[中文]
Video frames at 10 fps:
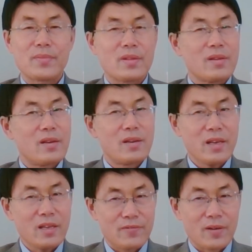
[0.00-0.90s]
另
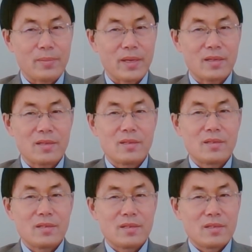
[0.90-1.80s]
一方面，
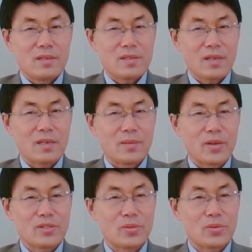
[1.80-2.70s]
在和毛
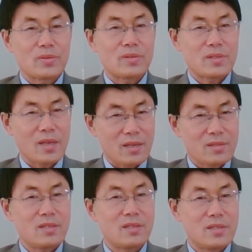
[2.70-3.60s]
泽东长
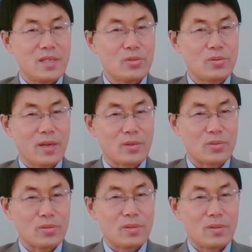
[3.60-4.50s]
期的接触当
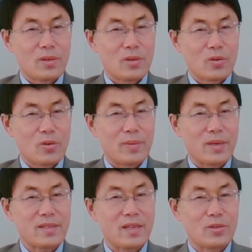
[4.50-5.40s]
中，恐怕
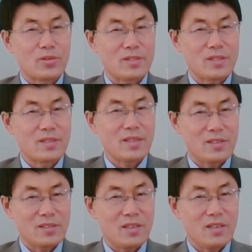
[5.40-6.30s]
在刘少奇的内
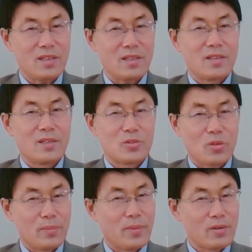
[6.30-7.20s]
心里，对
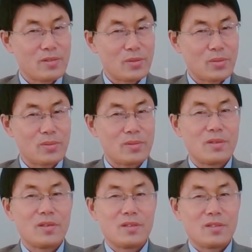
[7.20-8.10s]
毛泽东
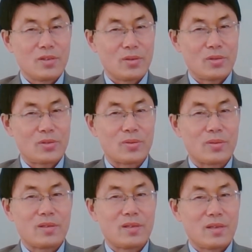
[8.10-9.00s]
有一种
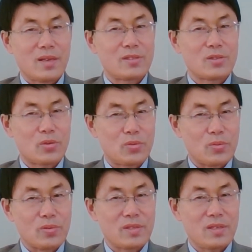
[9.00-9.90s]
来自骨
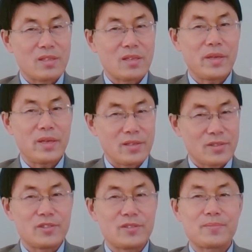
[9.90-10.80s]
子里的蔑
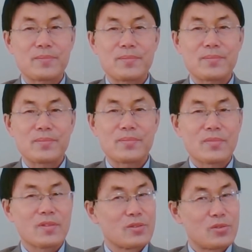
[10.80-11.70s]
视。
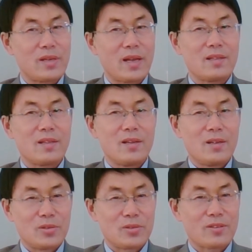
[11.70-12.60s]
虽然
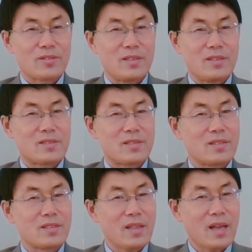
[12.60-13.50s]
刘少奇曾
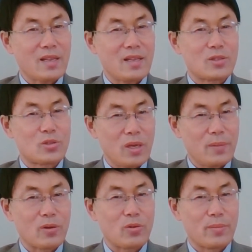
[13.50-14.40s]
经大力的吹
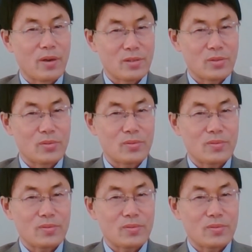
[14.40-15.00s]
捧过毛泽东，